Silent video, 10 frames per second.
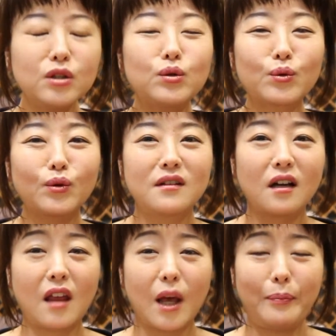뜨는 속도가
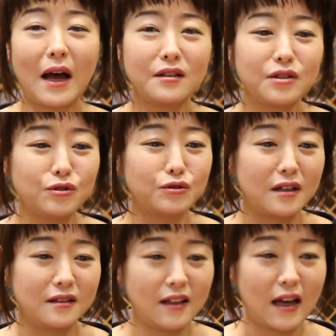제가 되게 빠르신
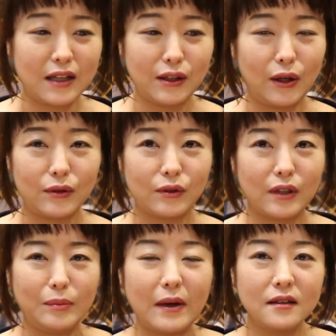줄 아는데 아니에요.
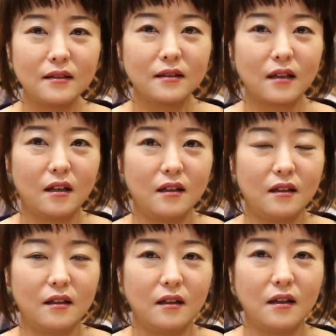저는 일반
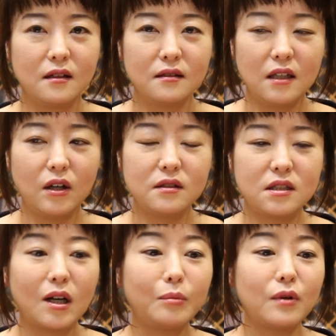그 이걸
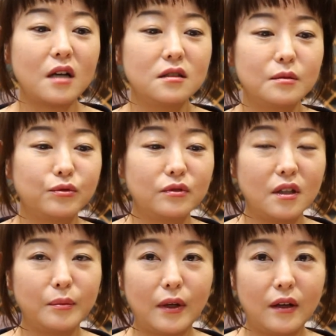직업으로 하시는
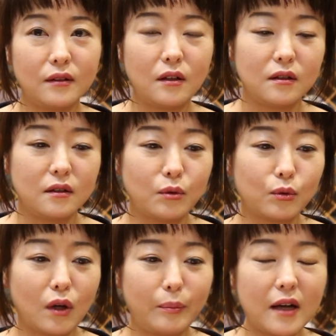분들에 비해서
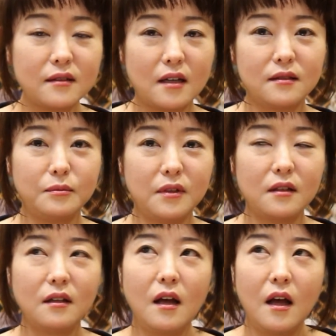속도가 빠르지
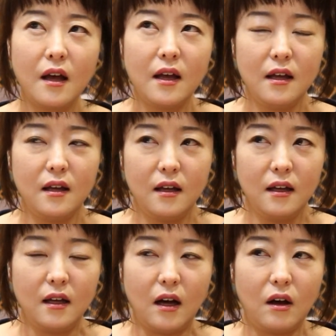않습니다.
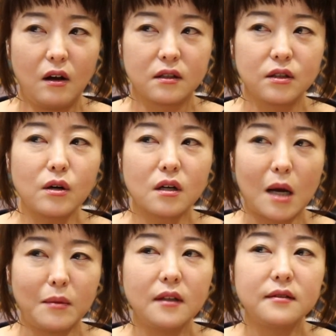어, 그런 걸
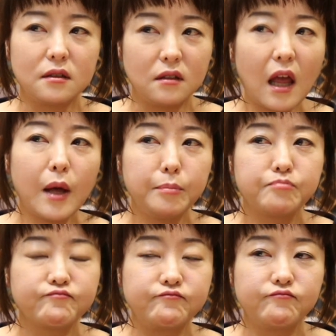감안했을 때,
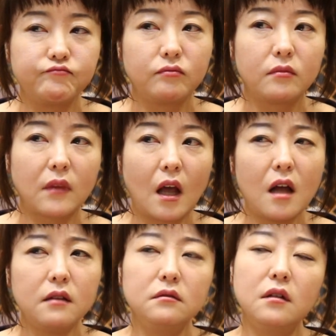음,
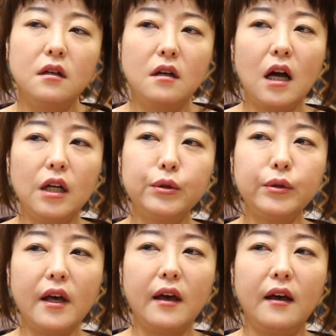한
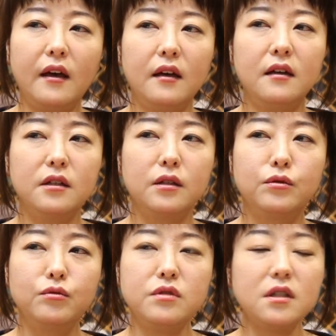하루에
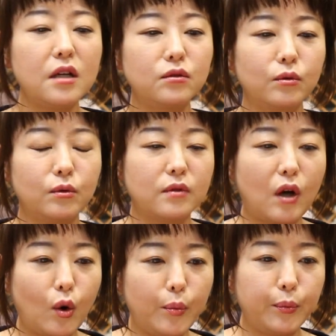두시간 정도
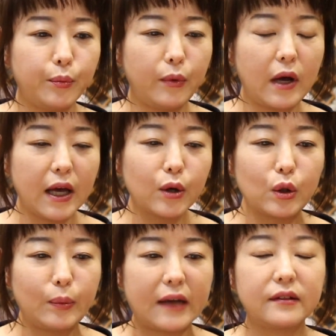작업한
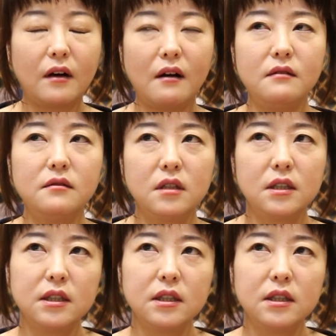걸로 봐서,